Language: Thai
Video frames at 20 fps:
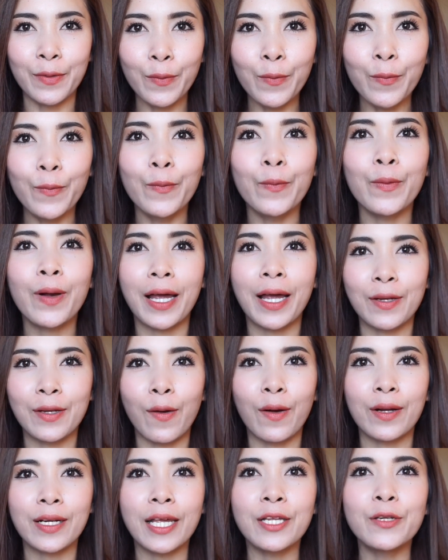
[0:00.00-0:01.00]
รู้กัน
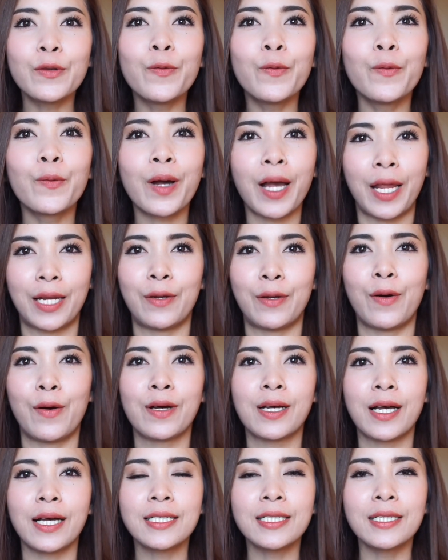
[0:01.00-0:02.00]
เนาะได้ดูกัน
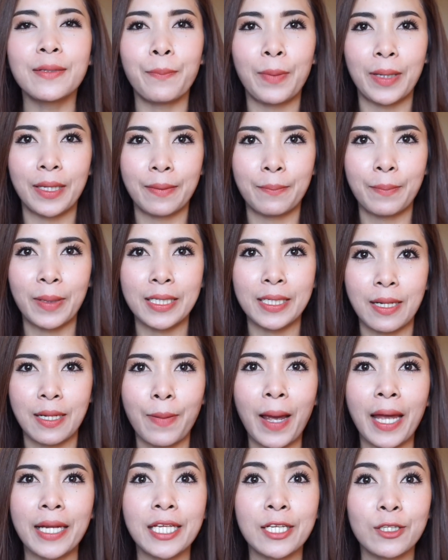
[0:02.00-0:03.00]
เนาะก็คือเป็นผลิต
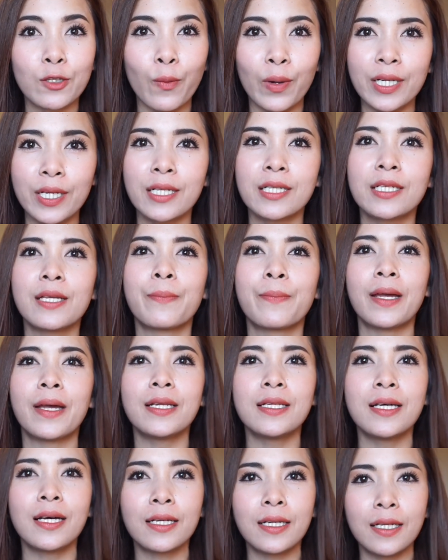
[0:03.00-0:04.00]
ภัณฑ์อีกตัวหนึ่งที่เป้
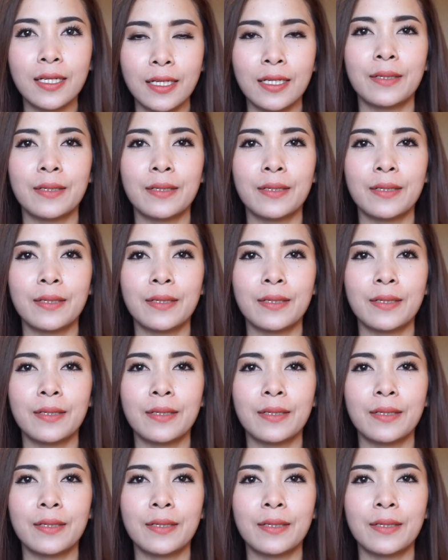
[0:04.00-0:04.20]
เลือก